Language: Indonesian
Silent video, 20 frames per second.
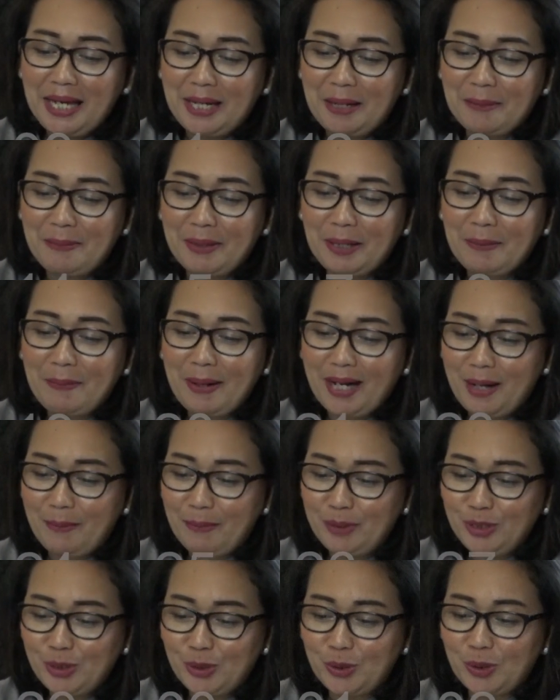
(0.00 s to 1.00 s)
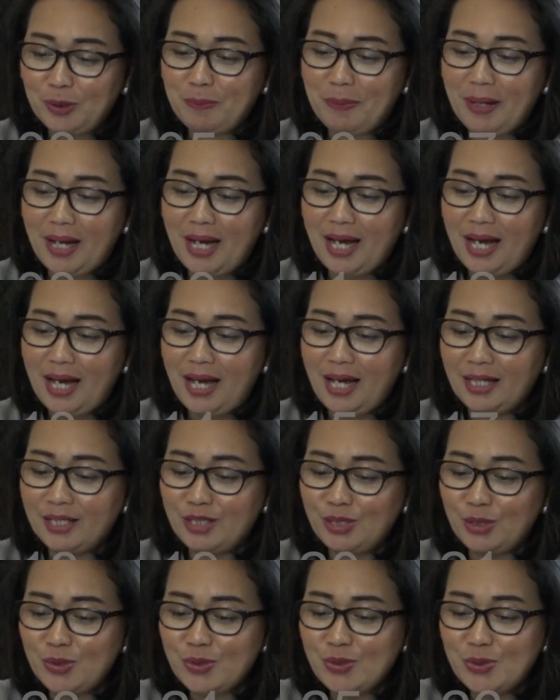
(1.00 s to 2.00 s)
Nah, bagaimana menurut
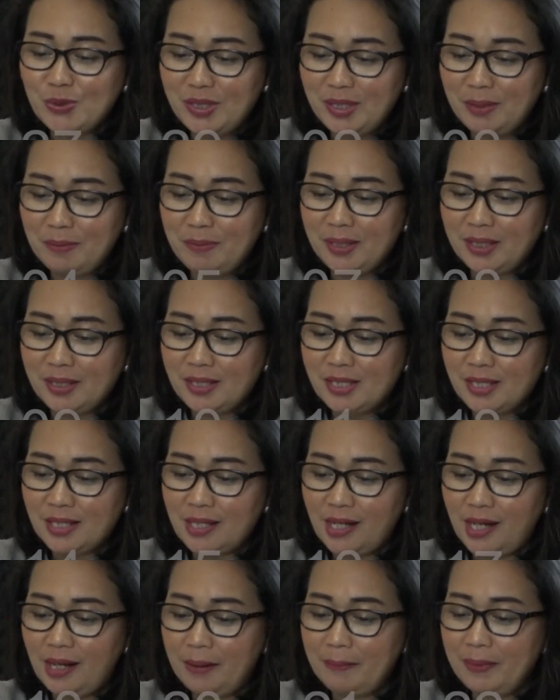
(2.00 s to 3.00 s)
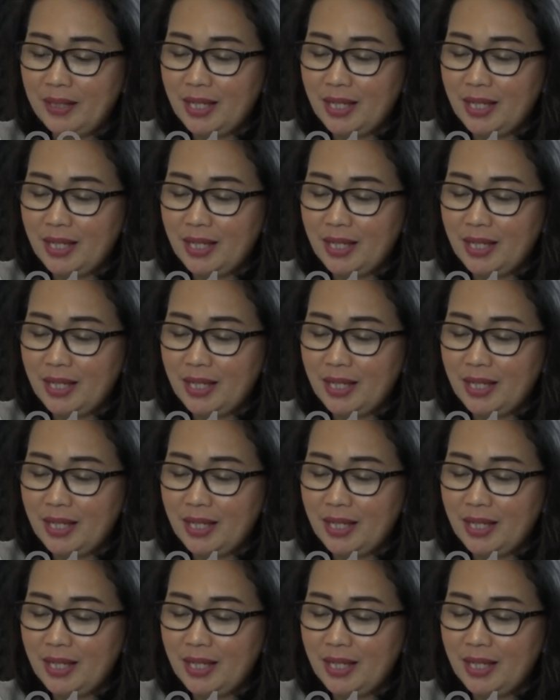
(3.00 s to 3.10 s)
Pak Jero Sudibyo jika